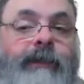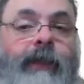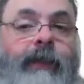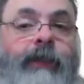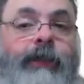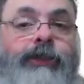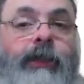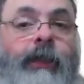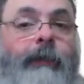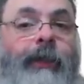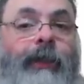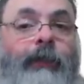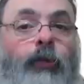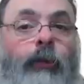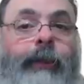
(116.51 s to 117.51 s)
a grande
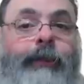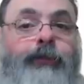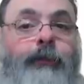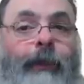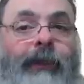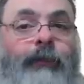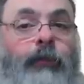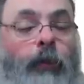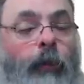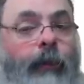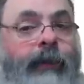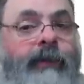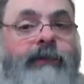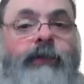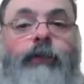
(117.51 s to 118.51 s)
quebradora de
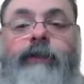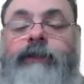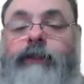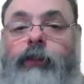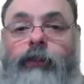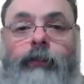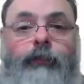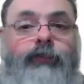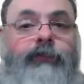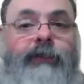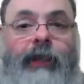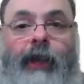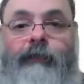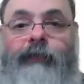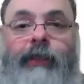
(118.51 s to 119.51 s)
padrões e coisa e tal, que
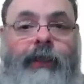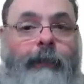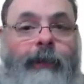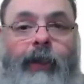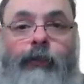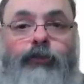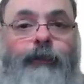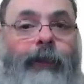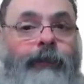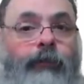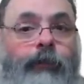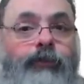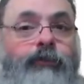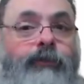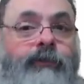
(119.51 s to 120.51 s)
buscava quebrar os
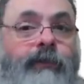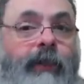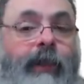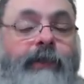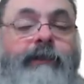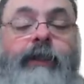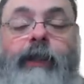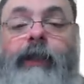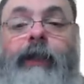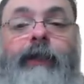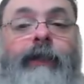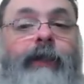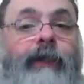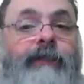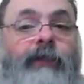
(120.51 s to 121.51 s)
padrões sociais,
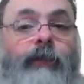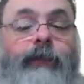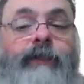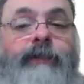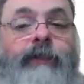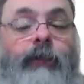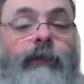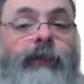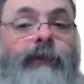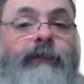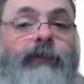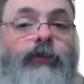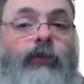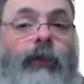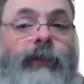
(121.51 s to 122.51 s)
nessa questão ela
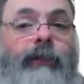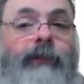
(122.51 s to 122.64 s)
se torna